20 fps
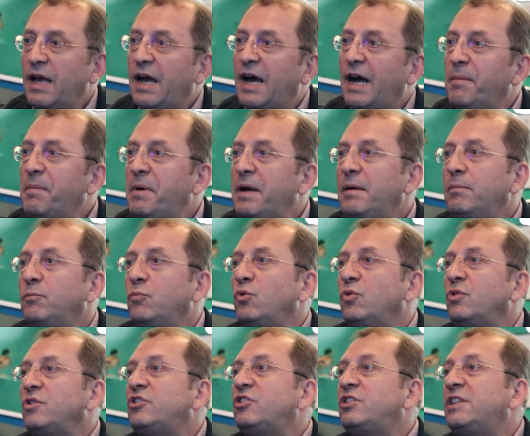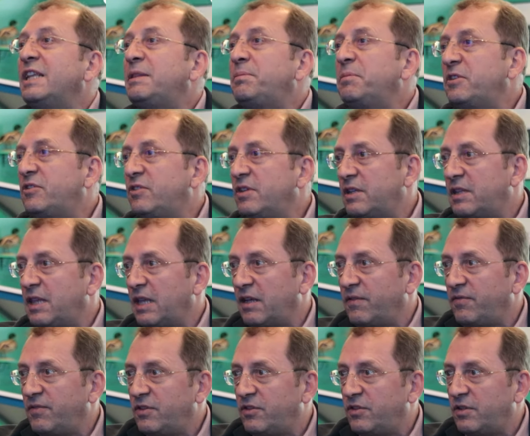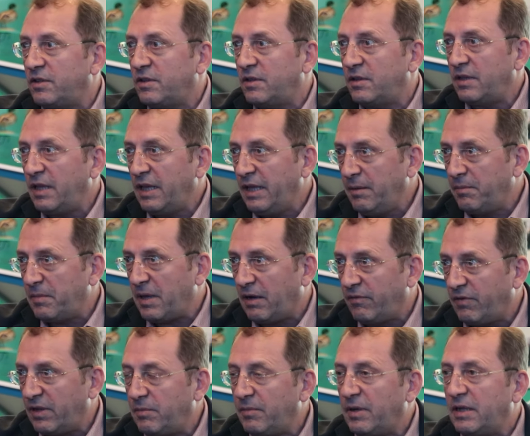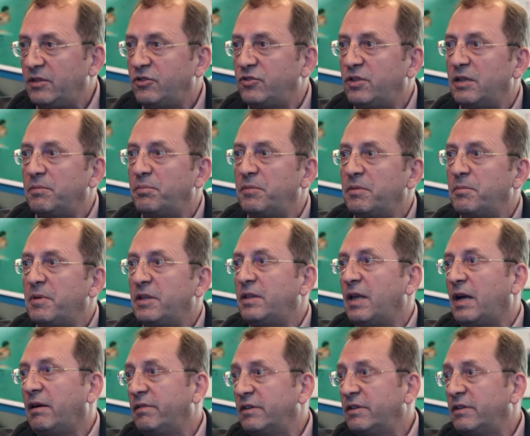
Ama bu işletmecilik tarafı için değil evet, mi? Havalimanı evet. işletmesi. Mesela evet.